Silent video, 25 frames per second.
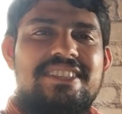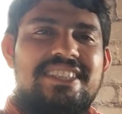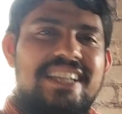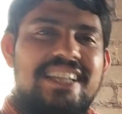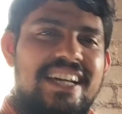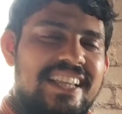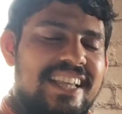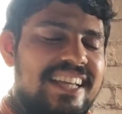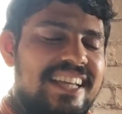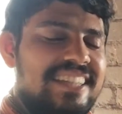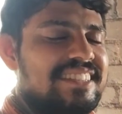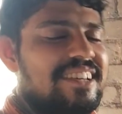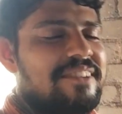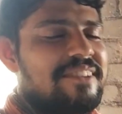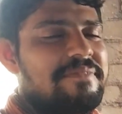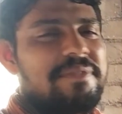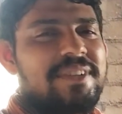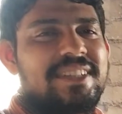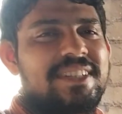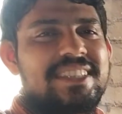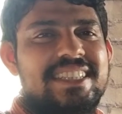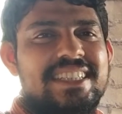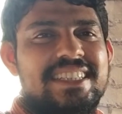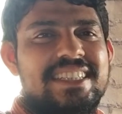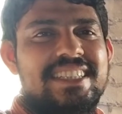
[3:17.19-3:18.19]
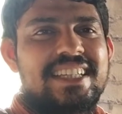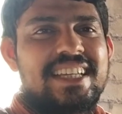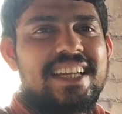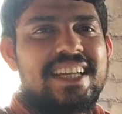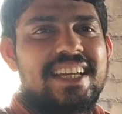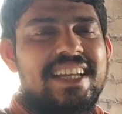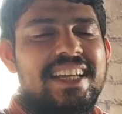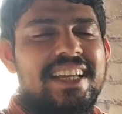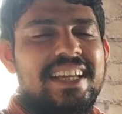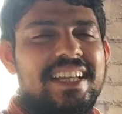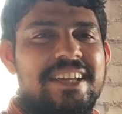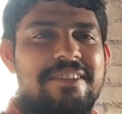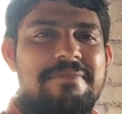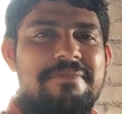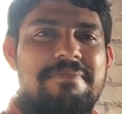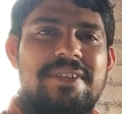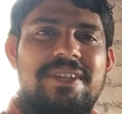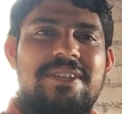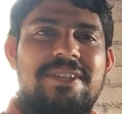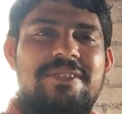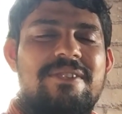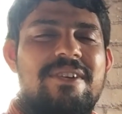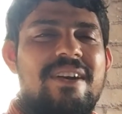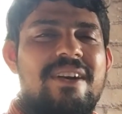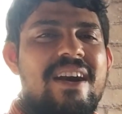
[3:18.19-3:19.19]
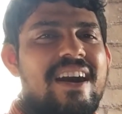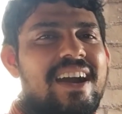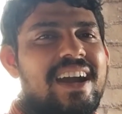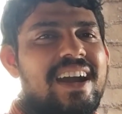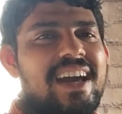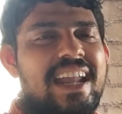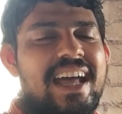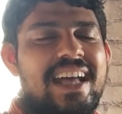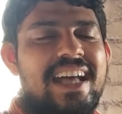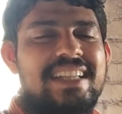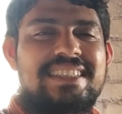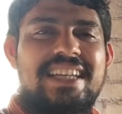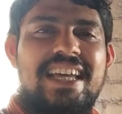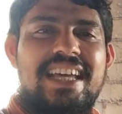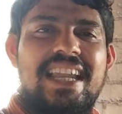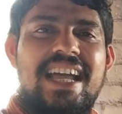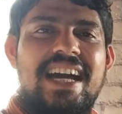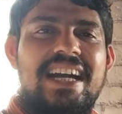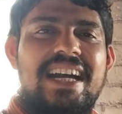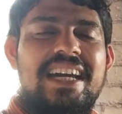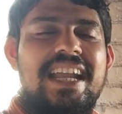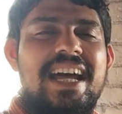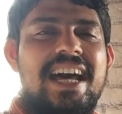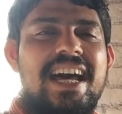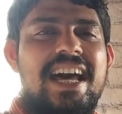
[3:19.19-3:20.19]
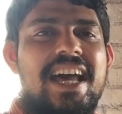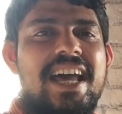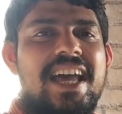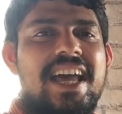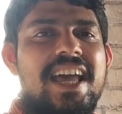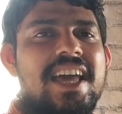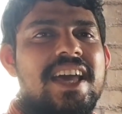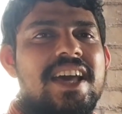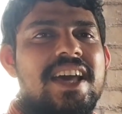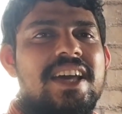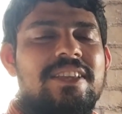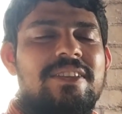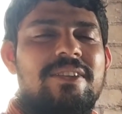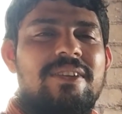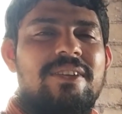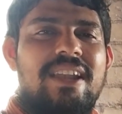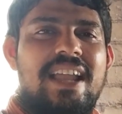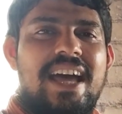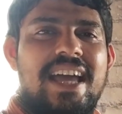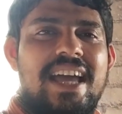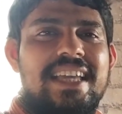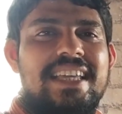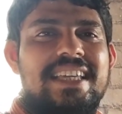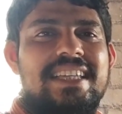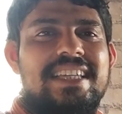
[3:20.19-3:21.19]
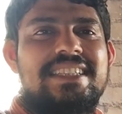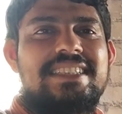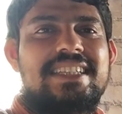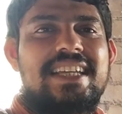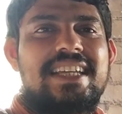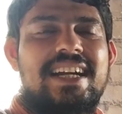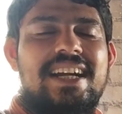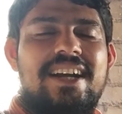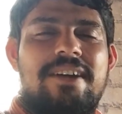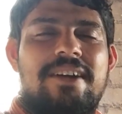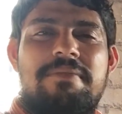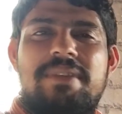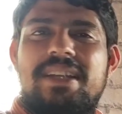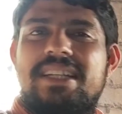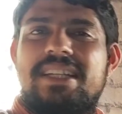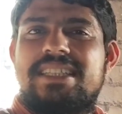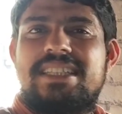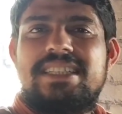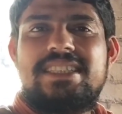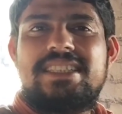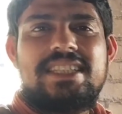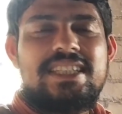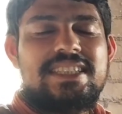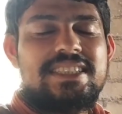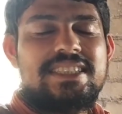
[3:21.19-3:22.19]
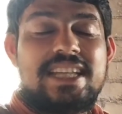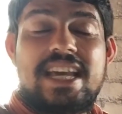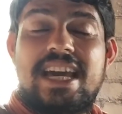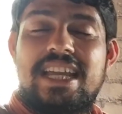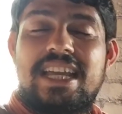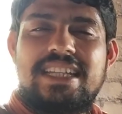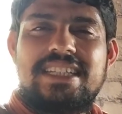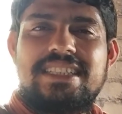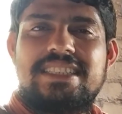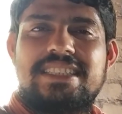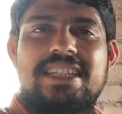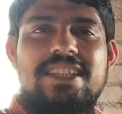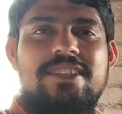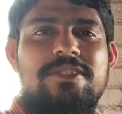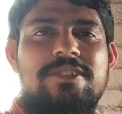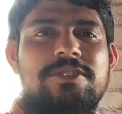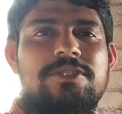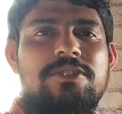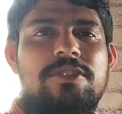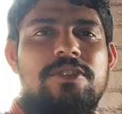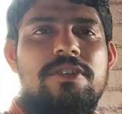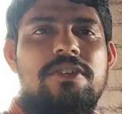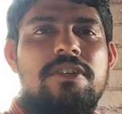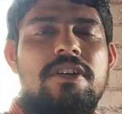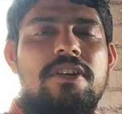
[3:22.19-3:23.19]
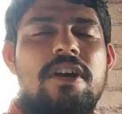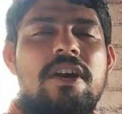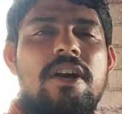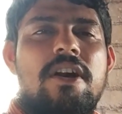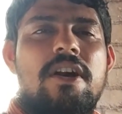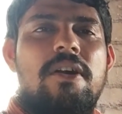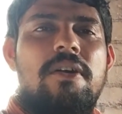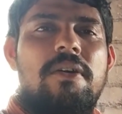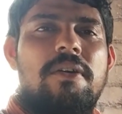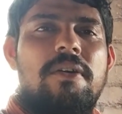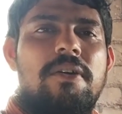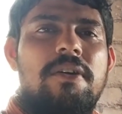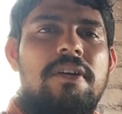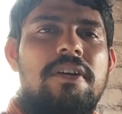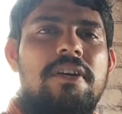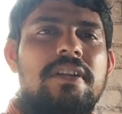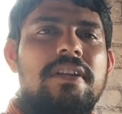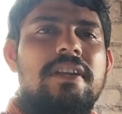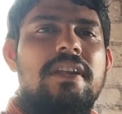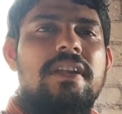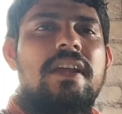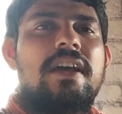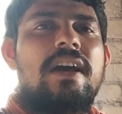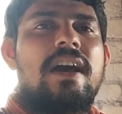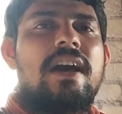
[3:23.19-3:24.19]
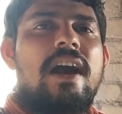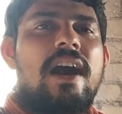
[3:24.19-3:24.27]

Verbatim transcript: ज़्यादा सपोर्ट कीजिए ये वीडियो अगर अच्छा लग रहा है तो लाइक कीजिए कमेंट कीजिए शेयर कीजिए दोस्तों और